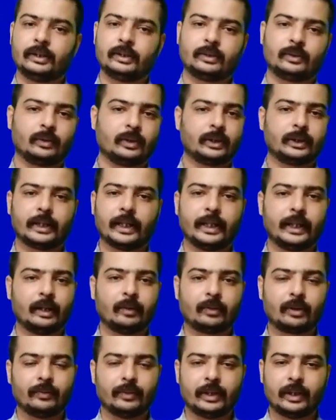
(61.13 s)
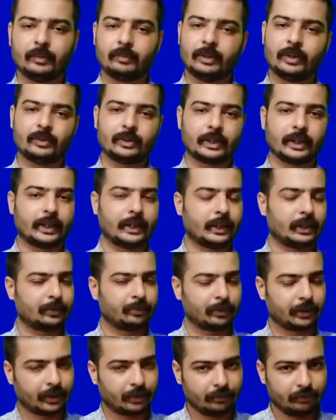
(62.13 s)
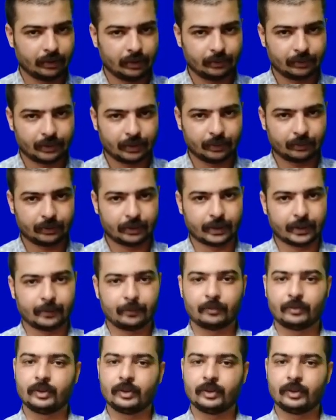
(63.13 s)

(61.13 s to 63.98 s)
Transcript: क्योंकि साइट नाम का वेरिएबल है उसके एड्रेस पे वैल्यू सेव हो जाए